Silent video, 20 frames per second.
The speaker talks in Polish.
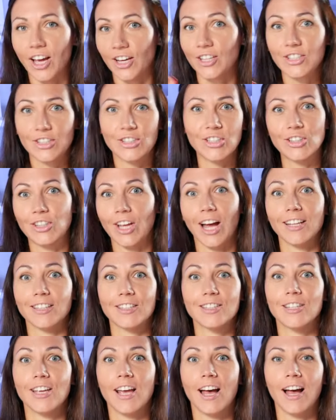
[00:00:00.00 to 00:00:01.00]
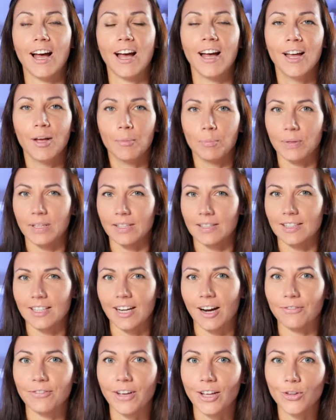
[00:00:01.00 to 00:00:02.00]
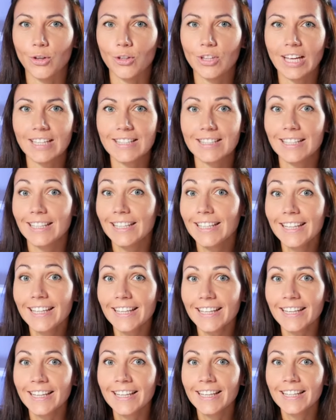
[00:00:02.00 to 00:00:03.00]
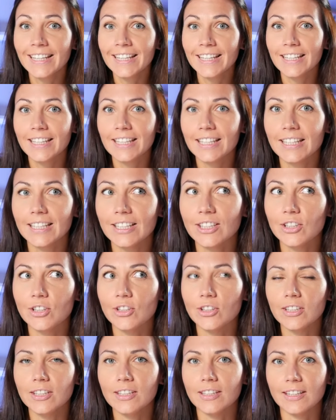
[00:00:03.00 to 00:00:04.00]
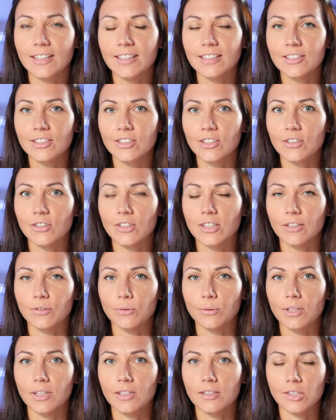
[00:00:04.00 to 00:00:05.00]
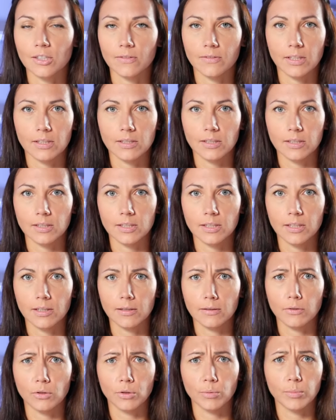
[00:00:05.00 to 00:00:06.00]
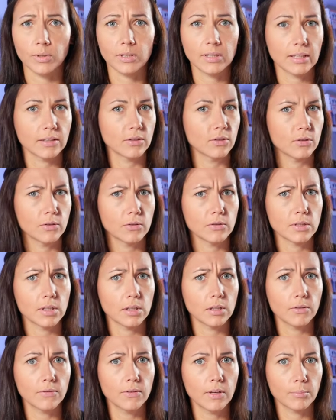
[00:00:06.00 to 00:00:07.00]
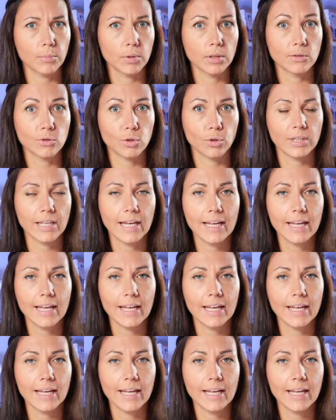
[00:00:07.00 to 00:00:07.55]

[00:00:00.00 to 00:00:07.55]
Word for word: ekscytacja, pies trafia do nas i no i nagle się okazuje, że w zasadzie to my tak do końca nie wiemy, co